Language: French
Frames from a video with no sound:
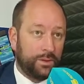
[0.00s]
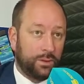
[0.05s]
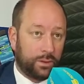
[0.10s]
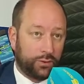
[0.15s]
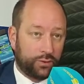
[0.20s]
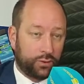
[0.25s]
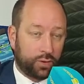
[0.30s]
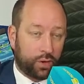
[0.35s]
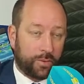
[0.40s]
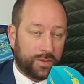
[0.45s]
en
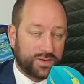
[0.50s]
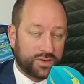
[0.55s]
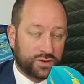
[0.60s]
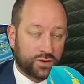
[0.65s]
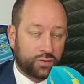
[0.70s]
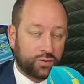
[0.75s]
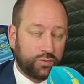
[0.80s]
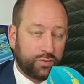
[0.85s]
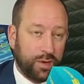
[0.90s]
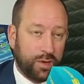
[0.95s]
tant que
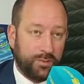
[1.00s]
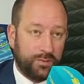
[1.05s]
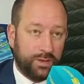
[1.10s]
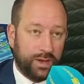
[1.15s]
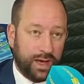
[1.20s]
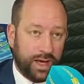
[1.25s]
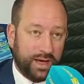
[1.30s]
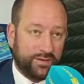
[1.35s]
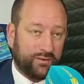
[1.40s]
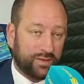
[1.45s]
représentant du peuple,
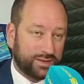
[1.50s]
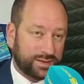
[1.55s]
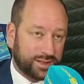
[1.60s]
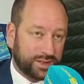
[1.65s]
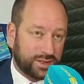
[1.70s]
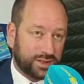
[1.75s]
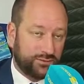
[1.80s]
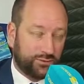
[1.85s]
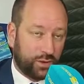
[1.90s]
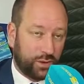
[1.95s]
à avoir ces
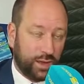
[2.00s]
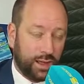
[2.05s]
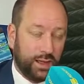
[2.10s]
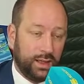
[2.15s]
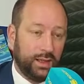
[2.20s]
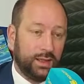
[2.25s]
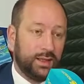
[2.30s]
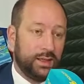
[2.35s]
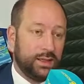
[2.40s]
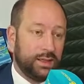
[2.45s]
chiffres-là.
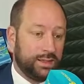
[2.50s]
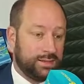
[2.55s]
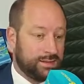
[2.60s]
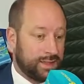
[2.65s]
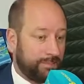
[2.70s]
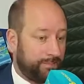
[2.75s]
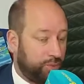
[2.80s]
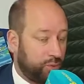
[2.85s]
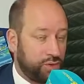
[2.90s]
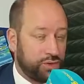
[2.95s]

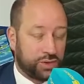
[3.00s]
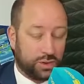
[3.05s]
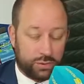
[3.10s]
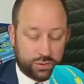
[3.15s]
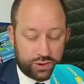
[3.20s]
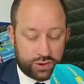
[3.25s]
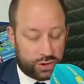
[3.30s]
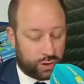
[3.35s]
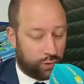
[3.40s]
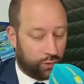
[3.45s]
Ça pose,
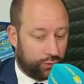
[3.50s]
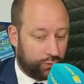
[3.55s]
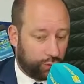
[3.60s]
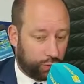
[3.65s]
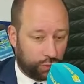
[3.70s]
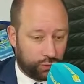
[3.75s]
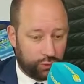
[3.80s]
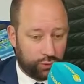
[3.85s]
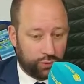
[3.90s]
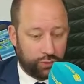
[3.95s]
j'ai
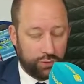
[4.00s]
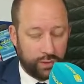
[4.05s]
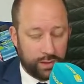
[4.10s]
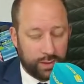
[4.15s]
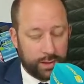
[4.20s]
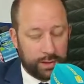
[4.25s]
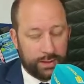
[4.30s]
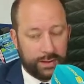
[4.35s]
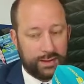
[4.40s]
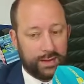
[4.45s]
reçu
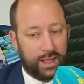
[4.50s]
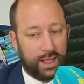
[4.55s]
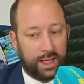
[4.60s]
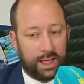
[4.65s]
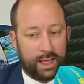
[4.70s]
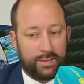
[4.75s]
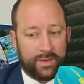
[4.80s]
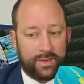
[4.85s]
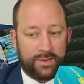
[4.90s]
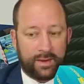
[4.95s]

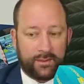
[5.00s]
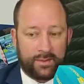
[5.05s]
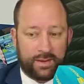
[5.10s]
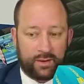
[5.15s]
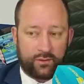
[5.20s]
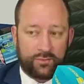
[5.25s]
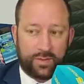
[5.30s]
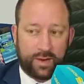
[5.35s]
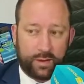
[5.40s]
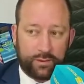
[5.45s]
hier à ma
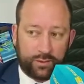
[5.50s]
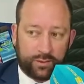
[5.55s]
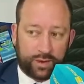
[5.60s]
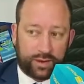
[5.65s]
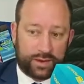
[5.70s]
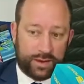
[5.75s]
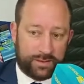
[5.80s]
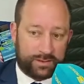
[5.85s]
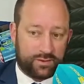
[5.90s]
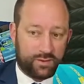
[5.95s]
permanence
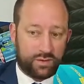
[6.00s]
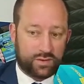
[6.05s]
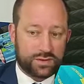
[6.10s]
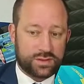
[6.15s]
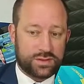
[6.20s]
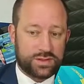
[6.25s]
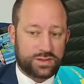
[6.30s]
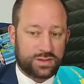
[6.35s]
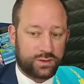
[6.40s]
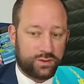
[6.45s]
parlementaire des personnes dans
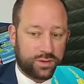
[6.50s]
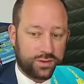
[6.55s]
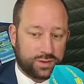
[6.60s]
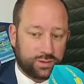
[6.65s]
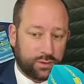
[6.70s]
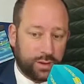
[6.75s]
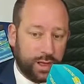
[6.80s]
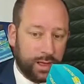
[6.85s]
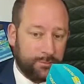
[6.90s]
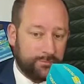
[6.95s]
cette
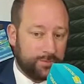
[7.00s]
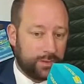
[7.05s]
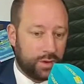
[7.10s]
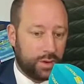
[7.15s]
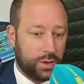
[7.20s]
situation-là.